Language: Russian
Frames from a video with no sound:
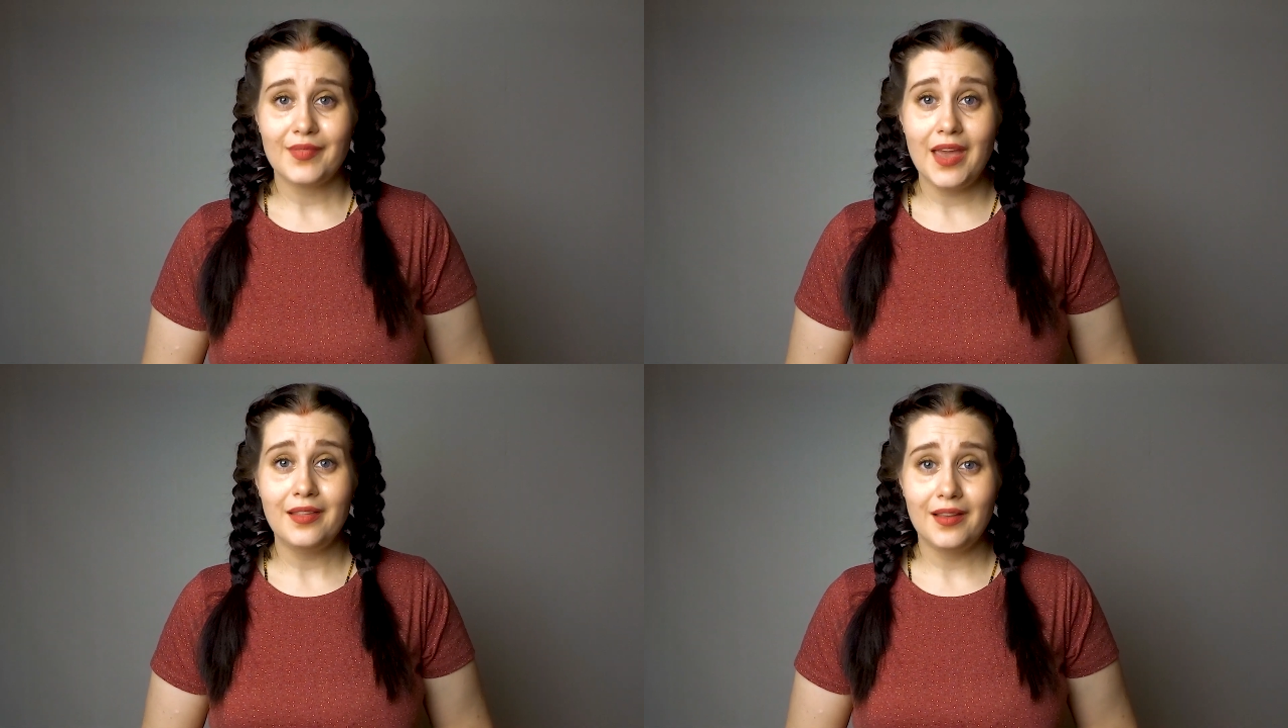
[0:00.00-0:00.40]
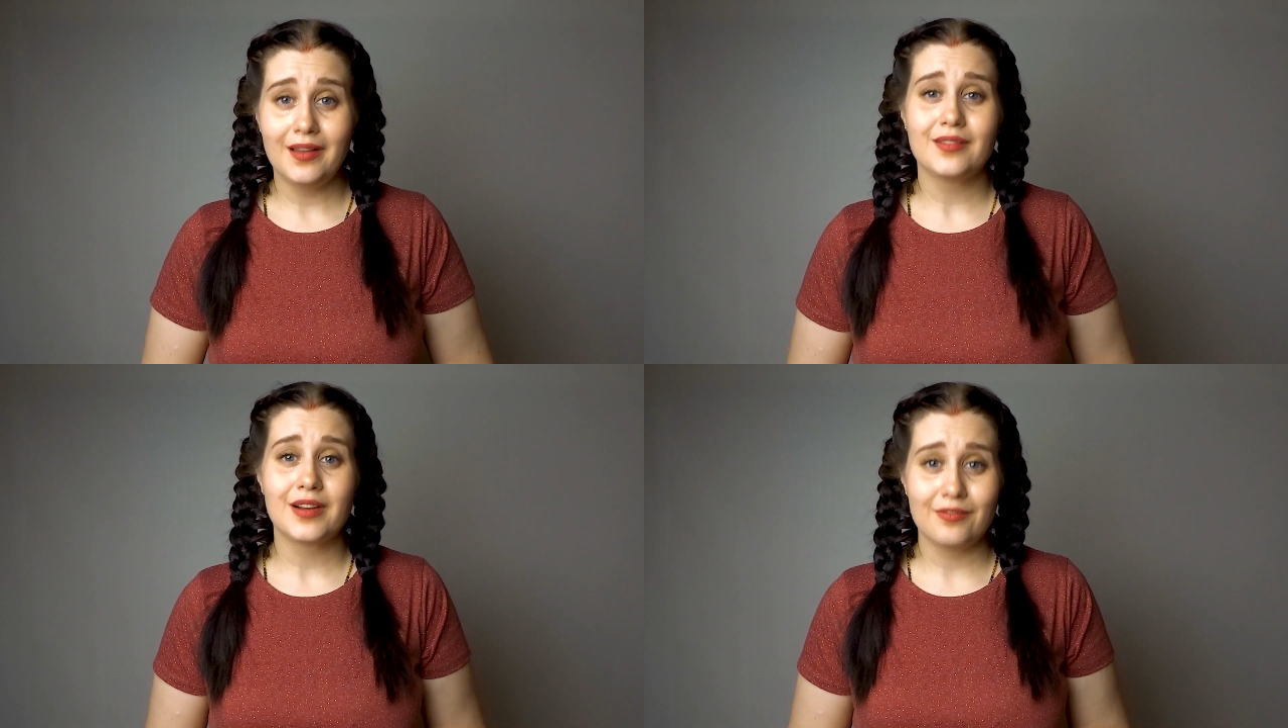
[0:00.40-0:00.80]

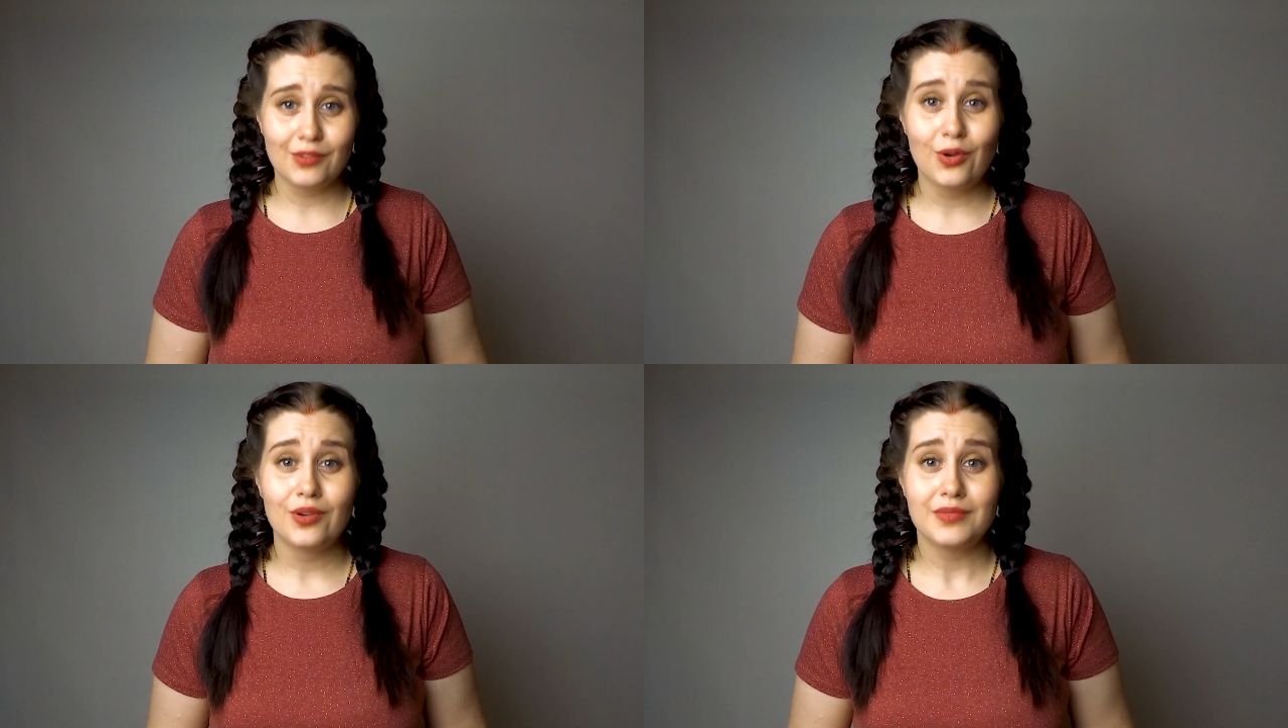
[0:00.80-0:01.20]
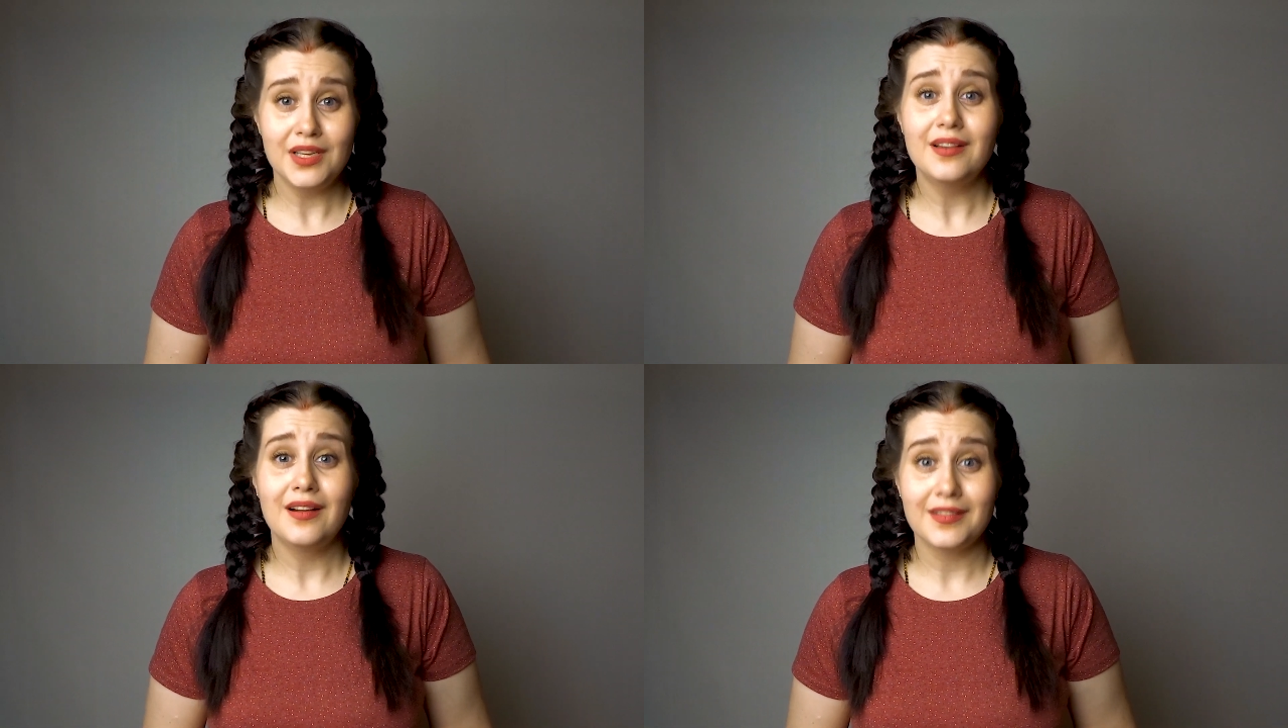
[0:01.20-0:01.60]
это равно
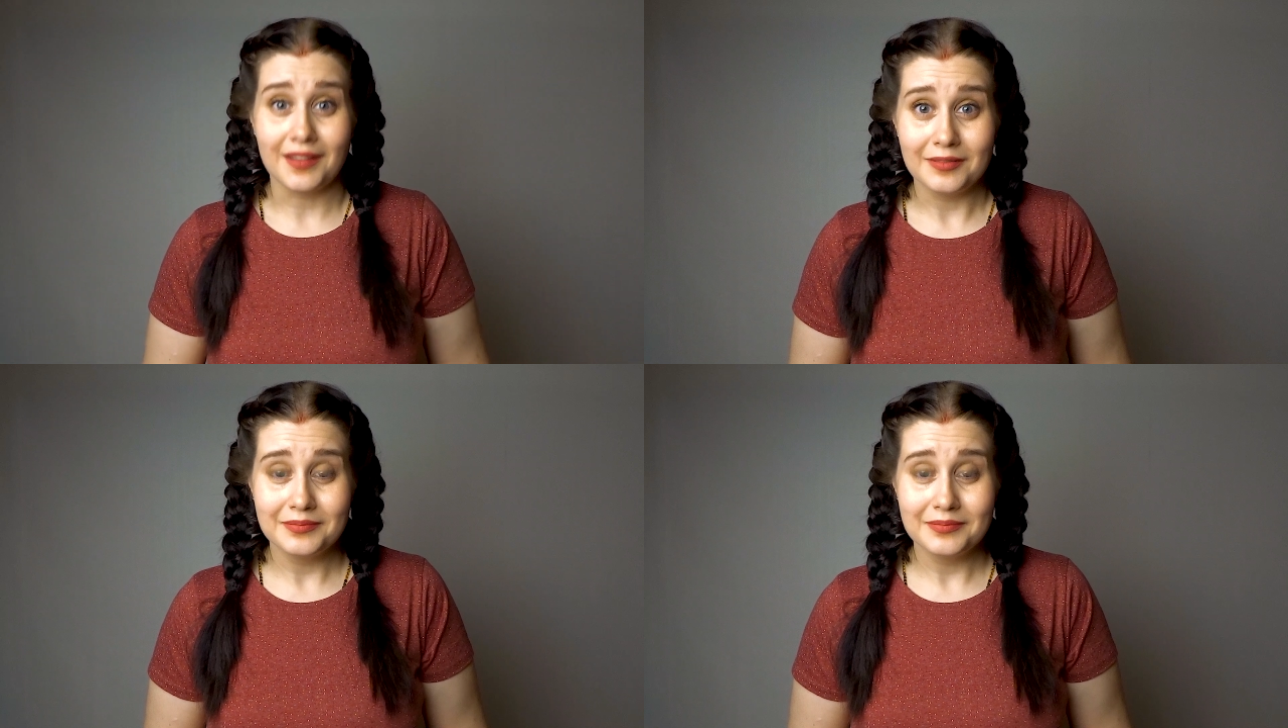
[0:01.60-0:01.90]
никогда.